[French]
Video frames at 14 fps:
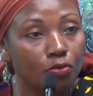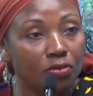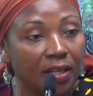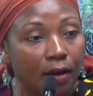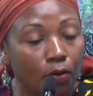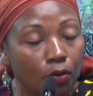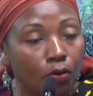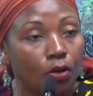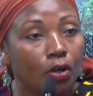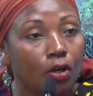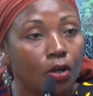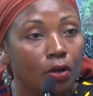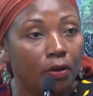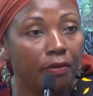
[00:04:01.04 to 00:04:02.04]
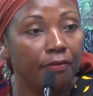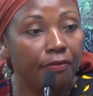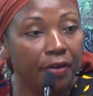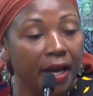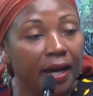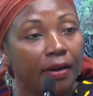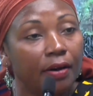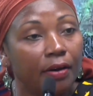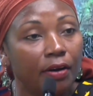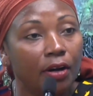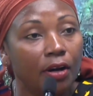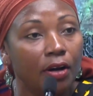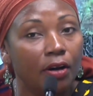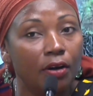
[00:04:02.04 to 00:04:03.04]
allons euh, vers euh,
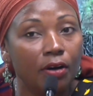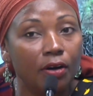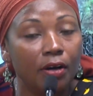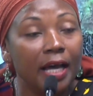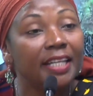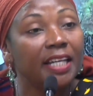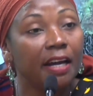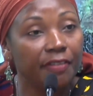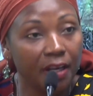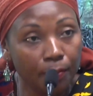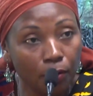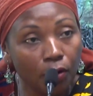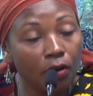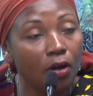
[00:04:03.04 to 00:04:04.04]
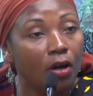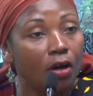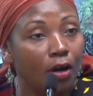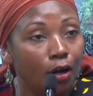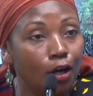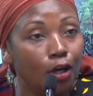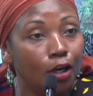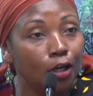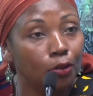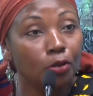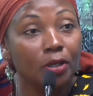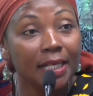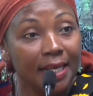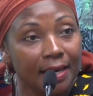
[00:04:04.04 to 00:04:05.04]
euh, un chavirement
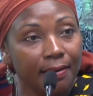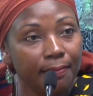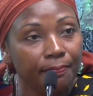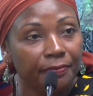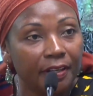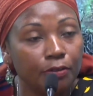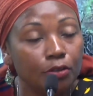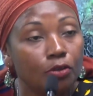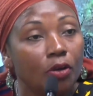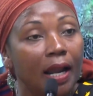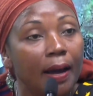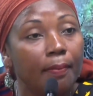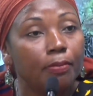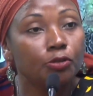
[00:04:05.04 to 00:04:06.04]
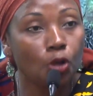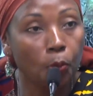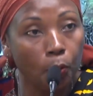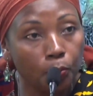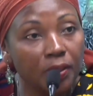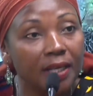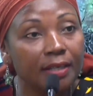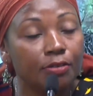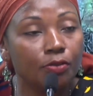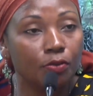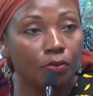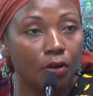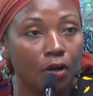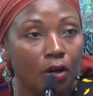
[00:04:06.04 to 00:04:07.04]
de l'île. C'est-à-dire que la surpopulation